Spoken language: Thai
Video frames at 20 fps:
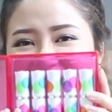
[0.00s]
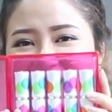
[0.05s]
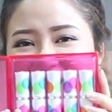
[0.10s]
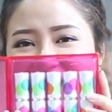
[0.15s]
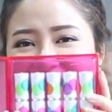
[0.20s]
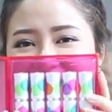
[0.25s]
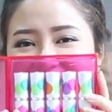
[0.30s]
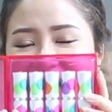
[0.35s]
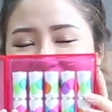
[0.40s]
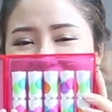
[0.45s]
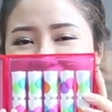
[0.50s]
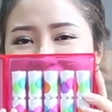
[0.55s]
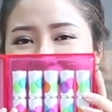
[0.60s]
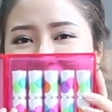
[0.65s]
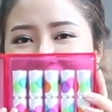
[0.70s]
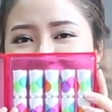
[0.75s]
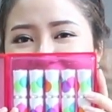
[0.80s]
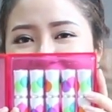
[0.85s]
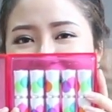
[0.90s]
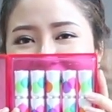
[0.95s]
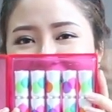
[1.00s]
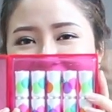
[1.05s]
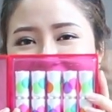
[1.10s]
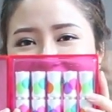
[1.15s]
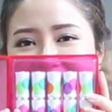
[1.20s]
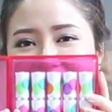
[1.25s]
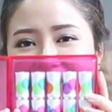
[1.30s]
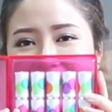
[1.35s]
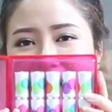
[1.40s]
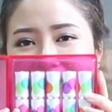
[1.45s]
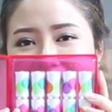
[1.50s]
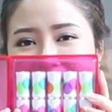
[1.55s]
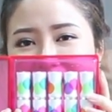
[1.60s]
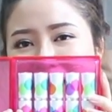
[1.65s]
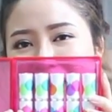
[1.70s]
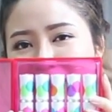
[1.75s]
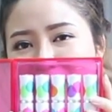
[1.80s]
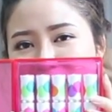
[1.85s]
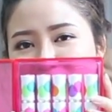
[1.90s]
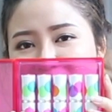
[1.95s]
เป็นแบบว่าแพคเกจจิ้งแบบเฉ
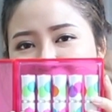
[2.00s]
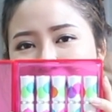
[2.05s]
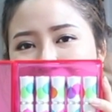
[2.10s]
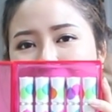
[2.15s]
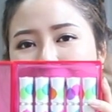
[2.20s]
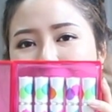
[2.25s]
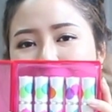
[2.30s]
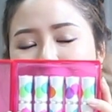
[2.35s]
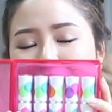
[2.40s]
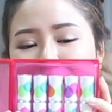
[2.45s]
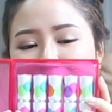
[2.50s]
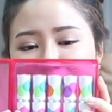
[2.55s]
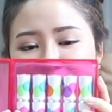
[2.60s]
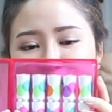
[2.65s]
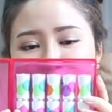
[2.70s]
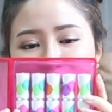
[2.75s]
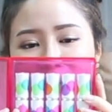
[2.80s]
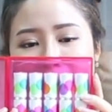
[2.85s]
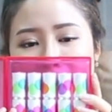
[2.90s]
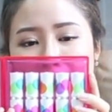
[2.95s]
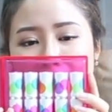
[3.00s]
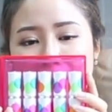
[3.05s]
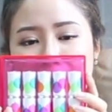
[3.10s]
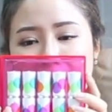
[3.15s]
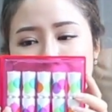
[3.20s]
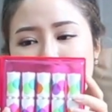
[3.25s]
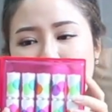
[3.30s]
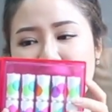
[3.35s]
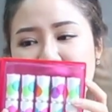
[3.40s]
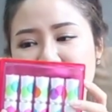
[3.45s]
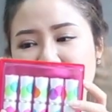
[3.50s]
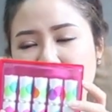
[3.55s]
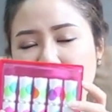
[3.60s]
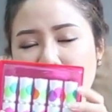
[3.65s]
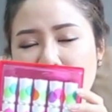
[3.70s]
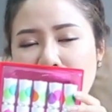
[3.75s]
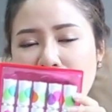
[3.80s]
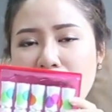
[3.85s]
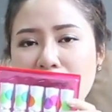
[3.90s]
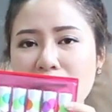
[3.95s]
ลิมฉลองดูแบบมีปาร์
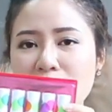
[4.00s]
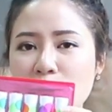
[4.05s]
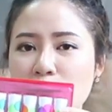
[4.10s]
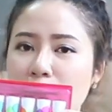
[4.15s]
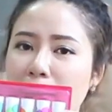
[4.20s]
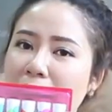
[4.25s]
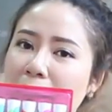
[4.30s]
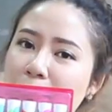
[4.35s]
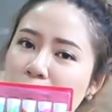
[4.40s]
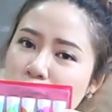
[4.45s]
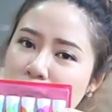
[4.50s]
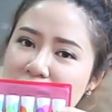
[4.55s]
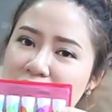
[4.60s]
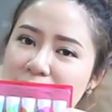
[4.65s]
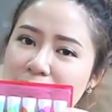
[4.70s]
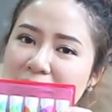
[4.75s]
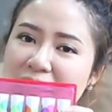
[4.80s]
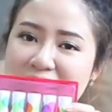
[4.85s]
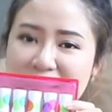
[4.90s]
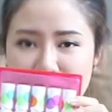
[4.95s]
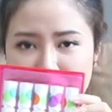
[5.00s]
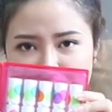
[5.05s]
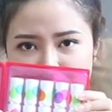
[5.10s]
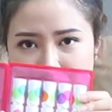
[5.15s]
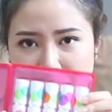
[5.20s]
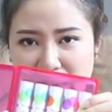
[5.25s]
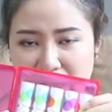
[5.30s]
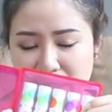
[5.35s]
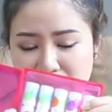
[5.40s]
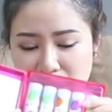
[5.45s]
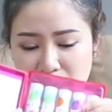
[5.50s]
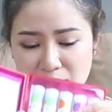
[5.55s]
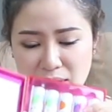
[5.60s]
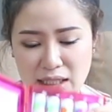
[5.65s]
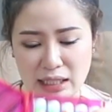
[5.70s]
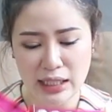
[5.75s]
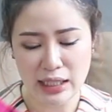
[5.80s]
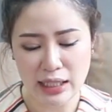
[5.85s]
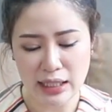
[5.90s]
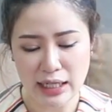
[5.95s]
ตี้ดูแบบคริสต์มาสปีใหม่เต็ม
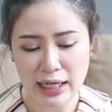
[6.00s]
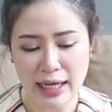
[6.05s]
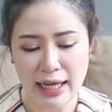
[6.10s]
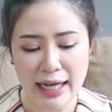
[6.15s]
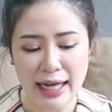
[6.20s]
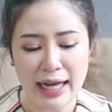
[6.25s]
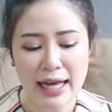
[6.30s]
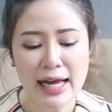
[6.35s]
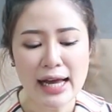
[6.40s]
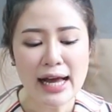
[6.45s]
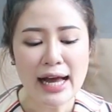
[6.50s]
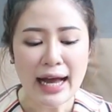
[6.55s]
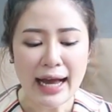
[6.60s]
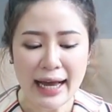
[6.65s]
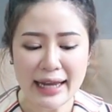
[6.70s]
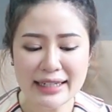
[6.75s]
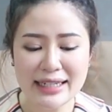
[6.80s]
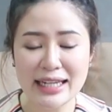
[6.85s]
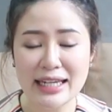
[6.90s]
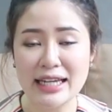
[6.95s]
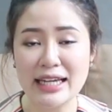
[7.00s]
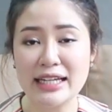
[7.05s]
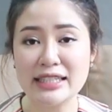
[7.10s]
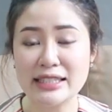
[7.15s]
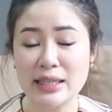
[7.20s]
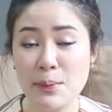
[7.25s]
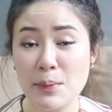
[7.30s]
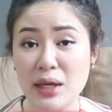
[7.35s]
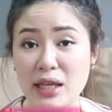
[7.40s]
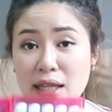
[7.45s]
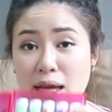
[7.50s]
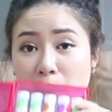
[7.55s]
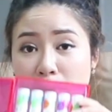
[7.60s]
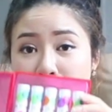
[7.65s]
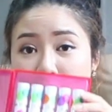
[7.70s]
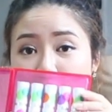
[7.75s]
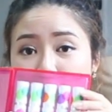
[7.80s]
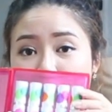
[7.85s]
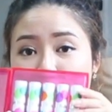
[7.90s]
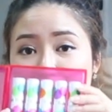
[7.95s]
ที่นะคะอันนี้จะมีทั้ง
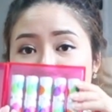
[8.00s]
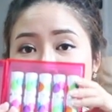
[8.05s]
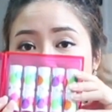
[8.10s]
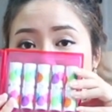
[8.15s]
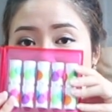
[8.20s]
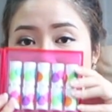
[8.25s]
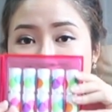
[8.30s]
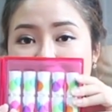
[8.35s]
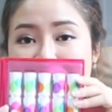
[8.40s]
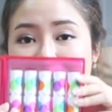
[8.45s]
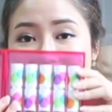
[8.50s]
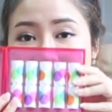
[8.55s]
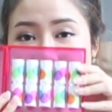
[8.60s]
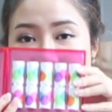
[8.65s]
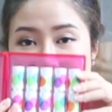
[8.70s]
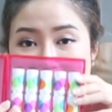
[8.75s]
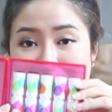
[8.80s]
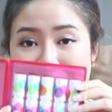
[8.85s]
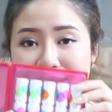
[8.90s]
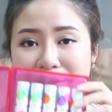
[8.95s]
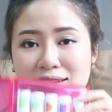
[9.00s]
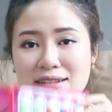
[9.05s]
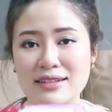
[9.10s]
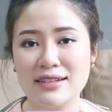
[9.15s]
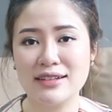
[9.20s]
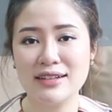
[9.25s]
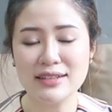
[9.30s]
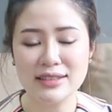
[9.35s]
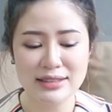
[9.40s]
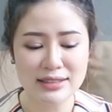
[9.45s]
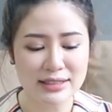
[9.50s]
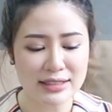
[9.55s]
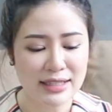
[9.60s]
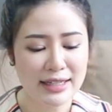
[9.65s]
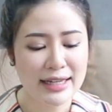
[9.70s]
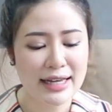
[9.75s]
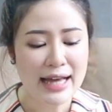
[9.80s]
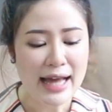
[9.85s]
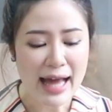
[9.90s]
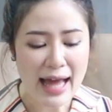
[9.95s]
หมด5แท่งก็คือ
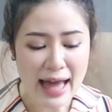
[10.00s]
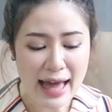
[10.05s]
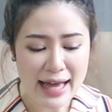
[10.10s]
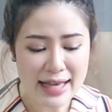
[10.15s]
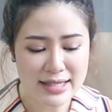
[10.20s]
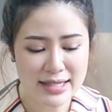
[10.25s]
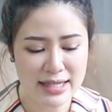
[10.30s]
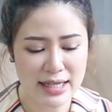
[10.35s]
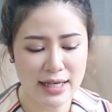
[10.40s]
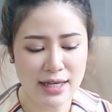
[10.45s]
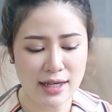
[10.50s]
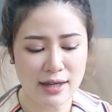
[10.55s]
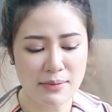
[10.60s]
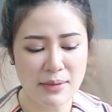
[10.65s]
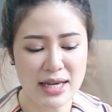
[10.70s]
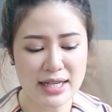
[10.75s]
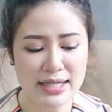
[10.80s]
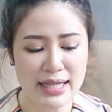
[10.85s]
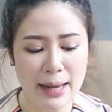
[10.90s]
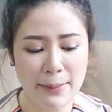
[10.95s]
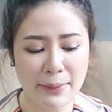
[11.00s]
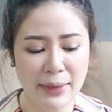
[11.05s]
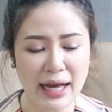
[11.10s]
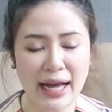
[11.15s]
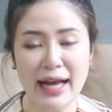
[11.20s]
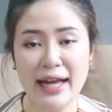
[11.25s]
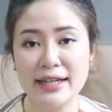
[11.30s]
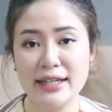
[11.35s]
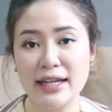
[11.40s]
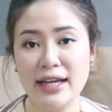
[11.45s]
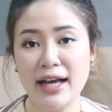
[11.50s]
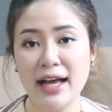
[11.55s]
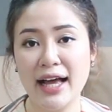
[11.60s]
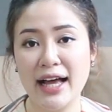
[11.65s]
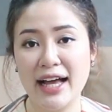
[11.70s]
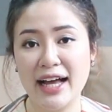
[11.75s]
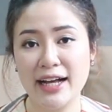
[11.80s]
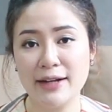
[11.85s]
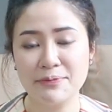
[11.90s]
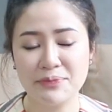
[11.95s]
5สีไม่ซ้ำกันนะ
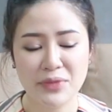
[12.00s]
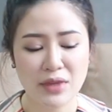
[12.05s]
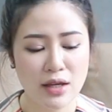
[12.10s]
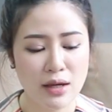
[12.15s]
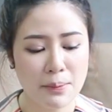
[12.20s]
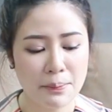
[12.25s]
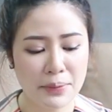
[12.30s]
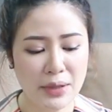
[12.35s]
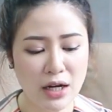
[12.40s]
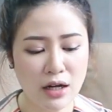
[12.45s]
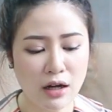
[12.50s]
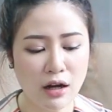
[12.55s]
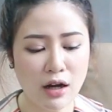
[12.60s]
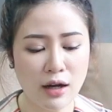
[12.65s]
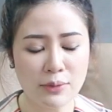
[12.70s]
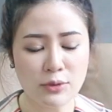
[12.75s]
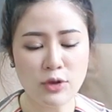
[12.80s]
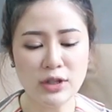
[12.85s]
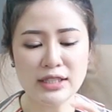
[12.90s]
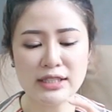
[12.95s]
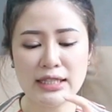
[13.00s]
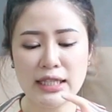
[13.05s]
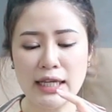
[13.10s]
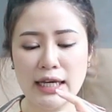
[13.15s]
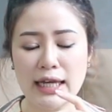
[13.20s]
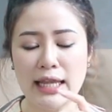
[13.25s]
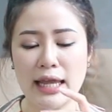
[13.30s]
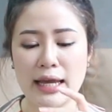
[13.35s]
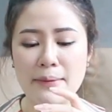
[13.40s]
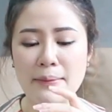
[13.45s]
คะประกอบด้วยสีอะไร